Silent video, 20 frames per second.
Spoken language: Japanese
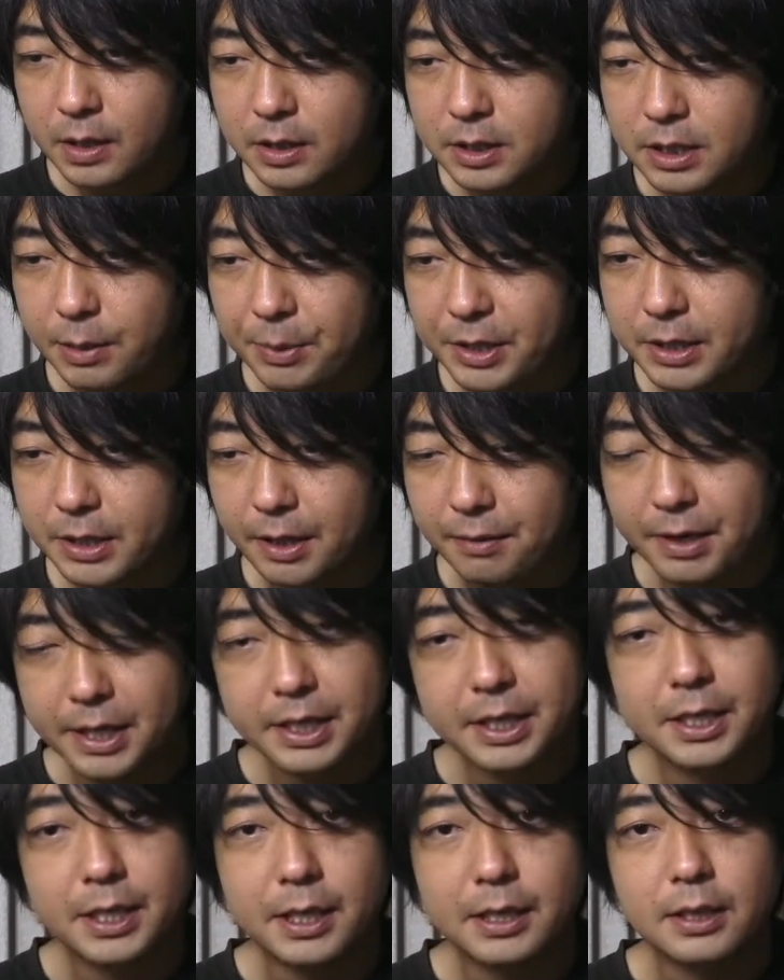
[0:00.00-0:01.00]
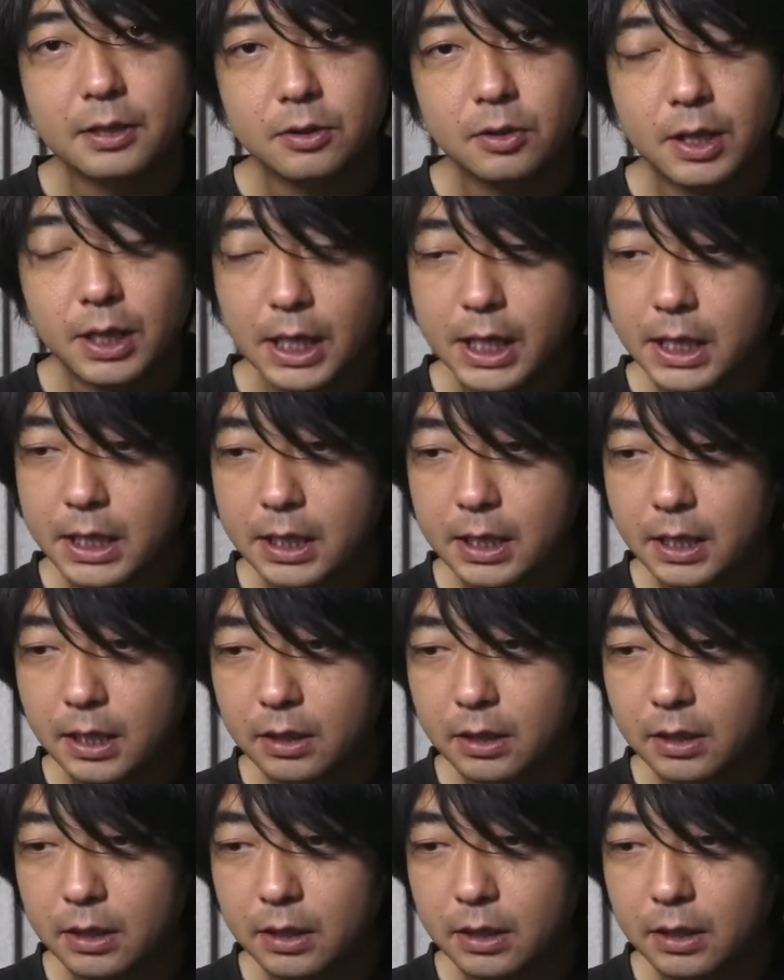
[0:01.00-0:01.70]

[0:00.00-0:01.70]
喋ってはいけないだとかね、